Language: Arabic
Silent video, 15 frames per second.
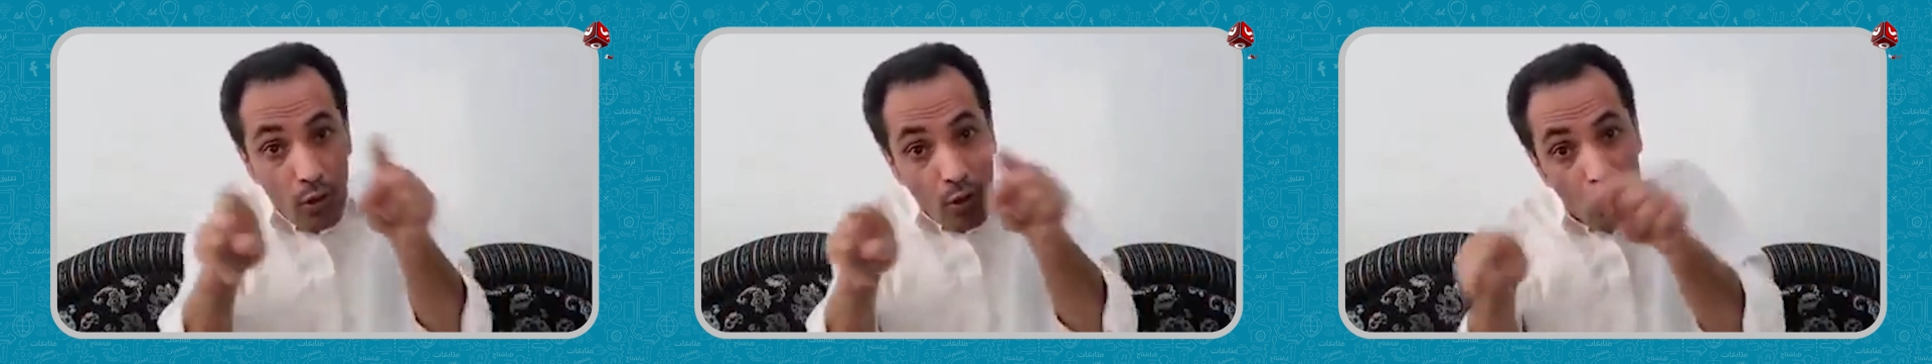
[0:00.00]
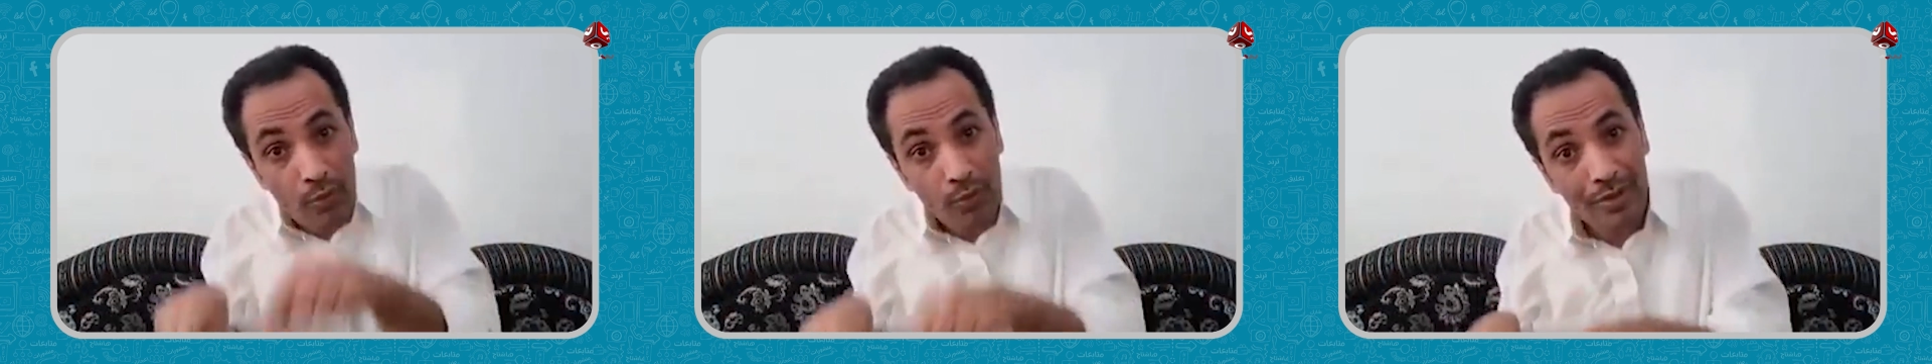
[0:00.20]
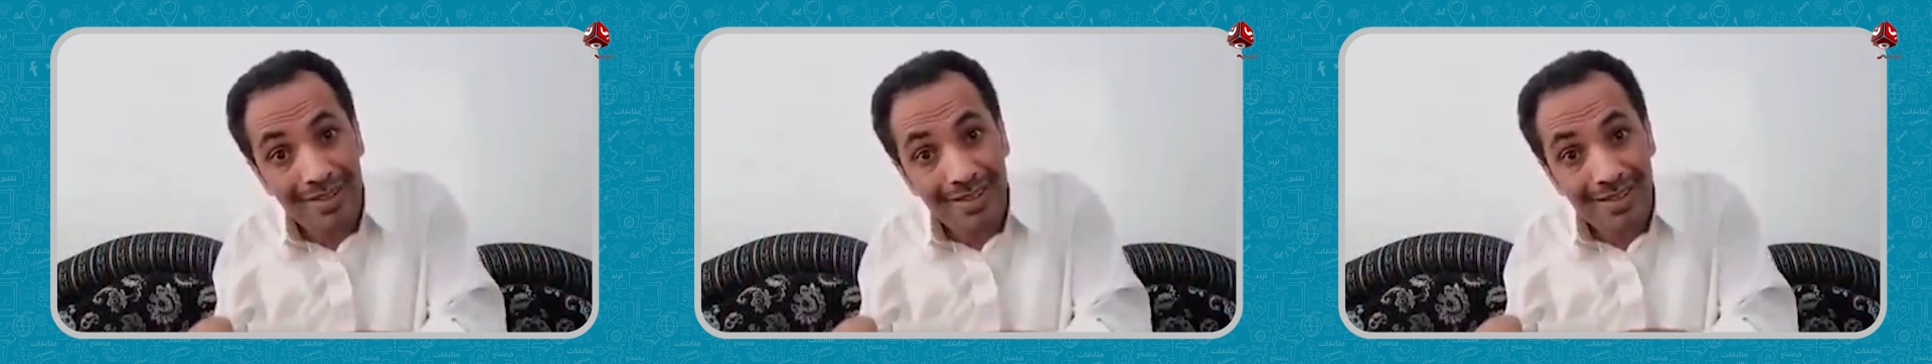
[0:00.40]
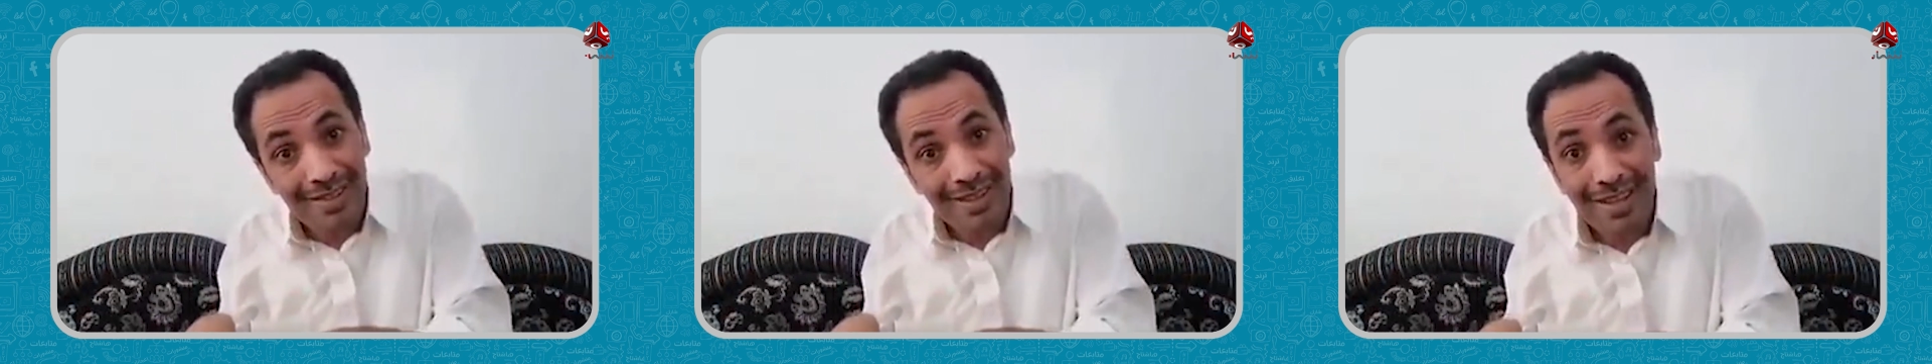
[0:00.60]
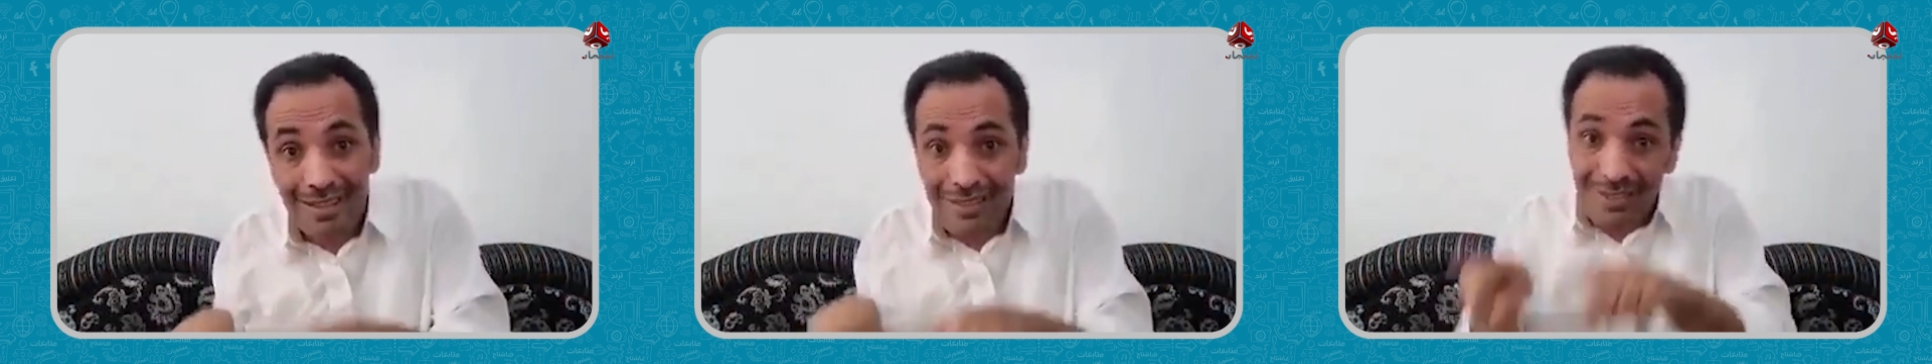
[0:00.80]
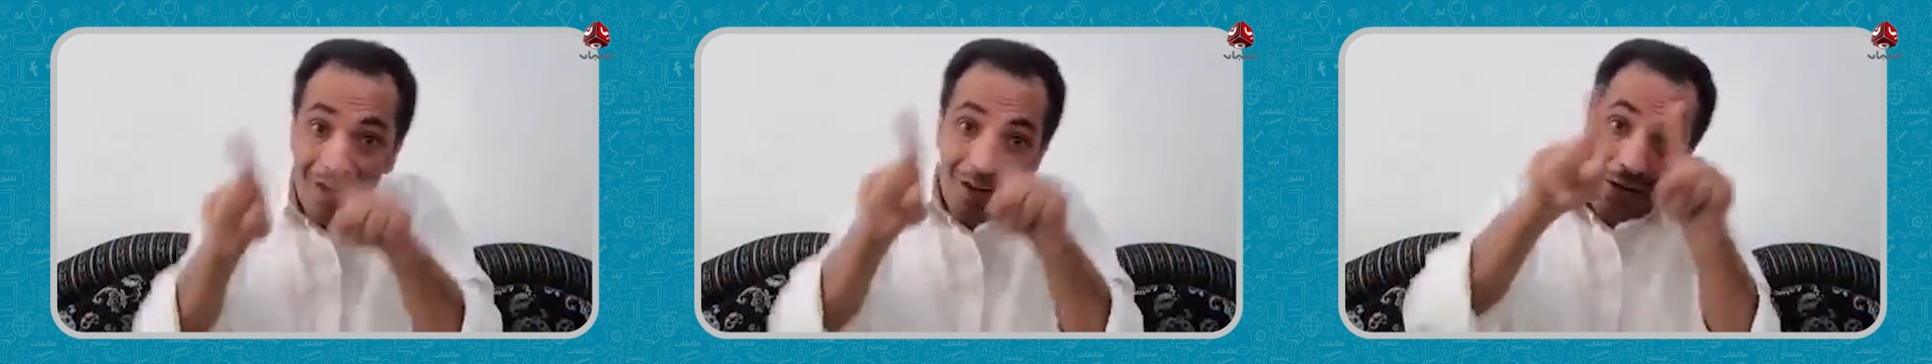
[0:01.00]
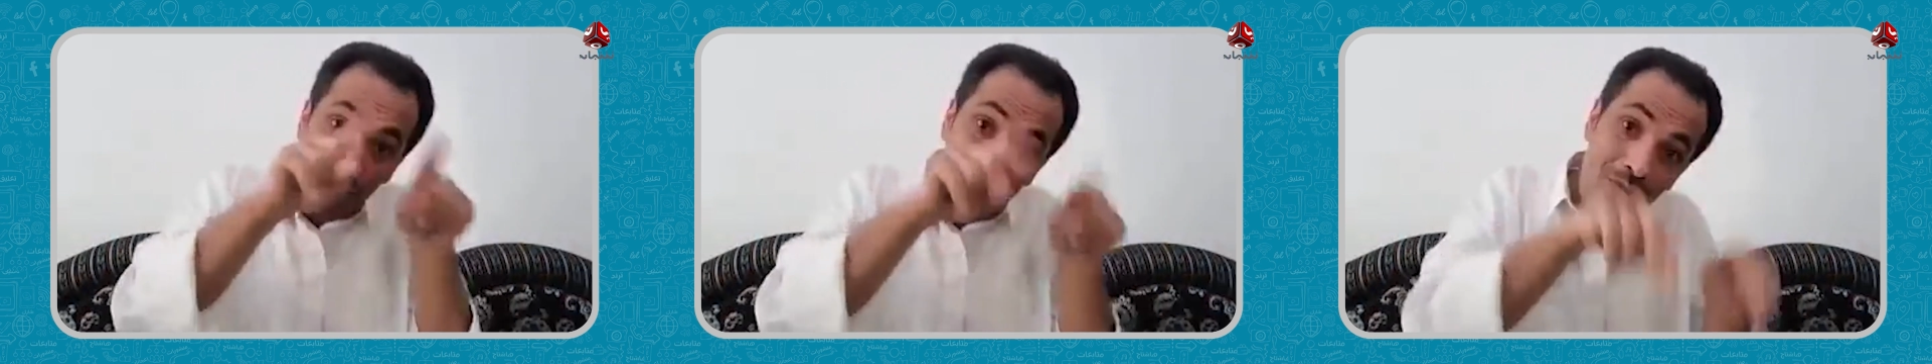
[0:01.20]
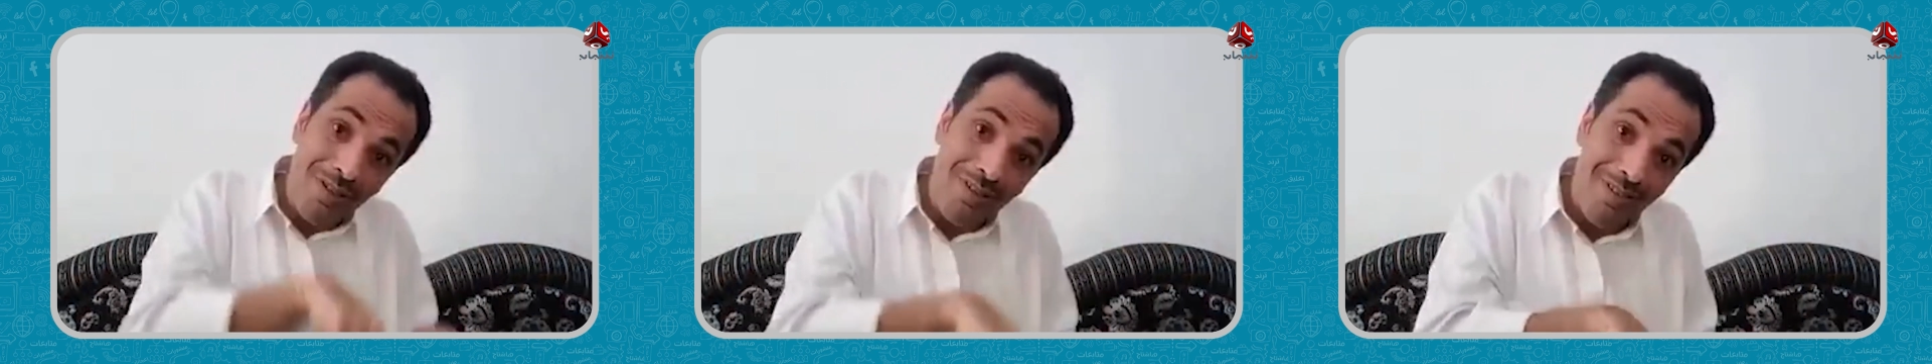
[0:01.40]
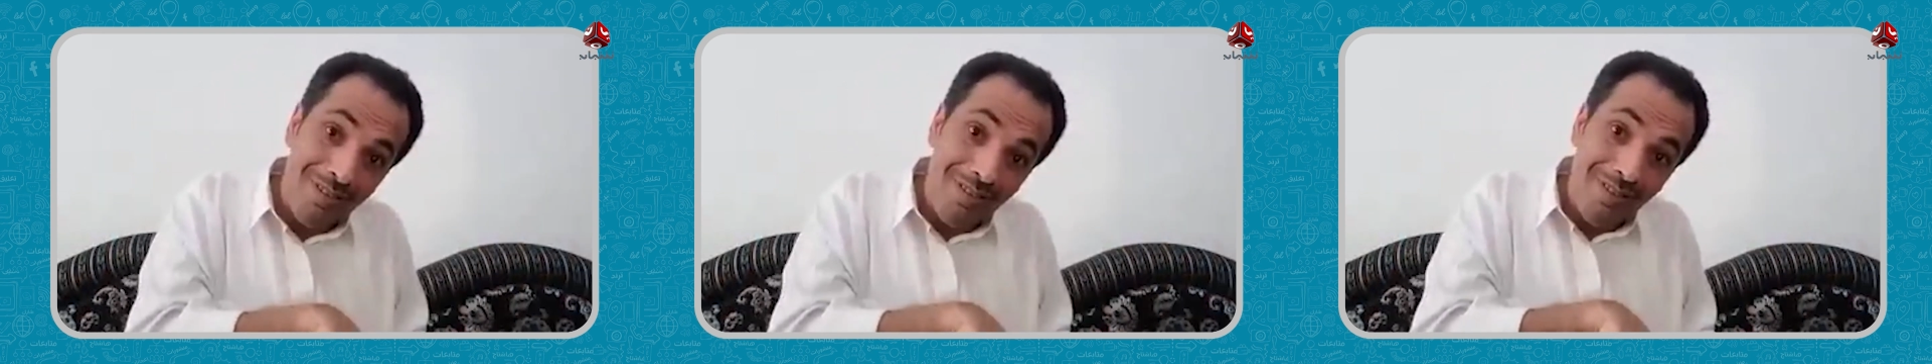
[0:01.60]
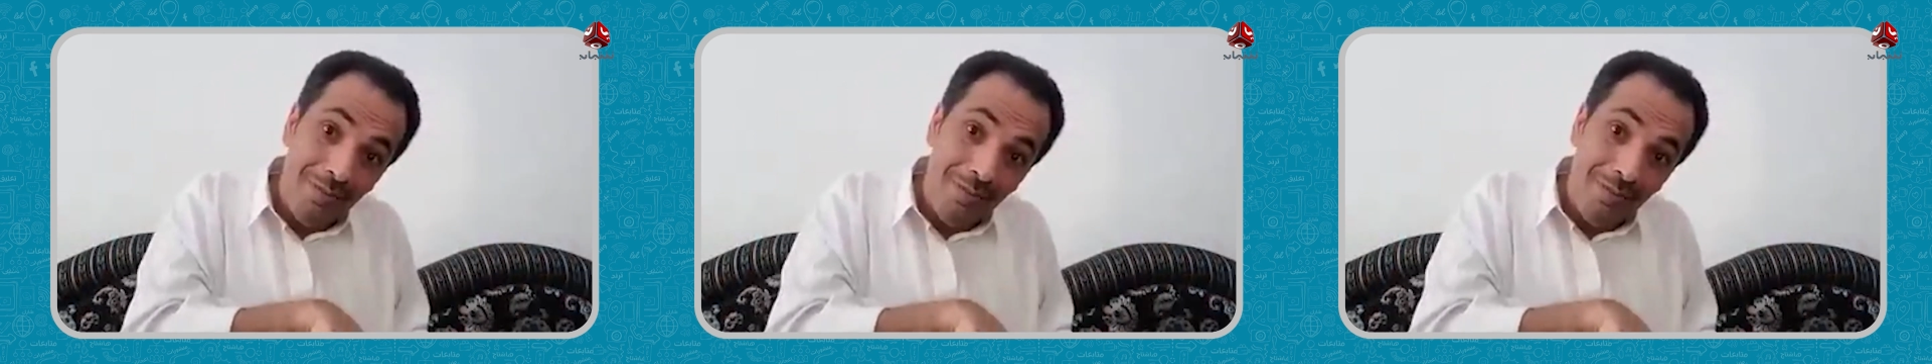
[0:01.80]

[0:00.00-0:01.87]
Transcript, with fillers: نهبوني سرقوني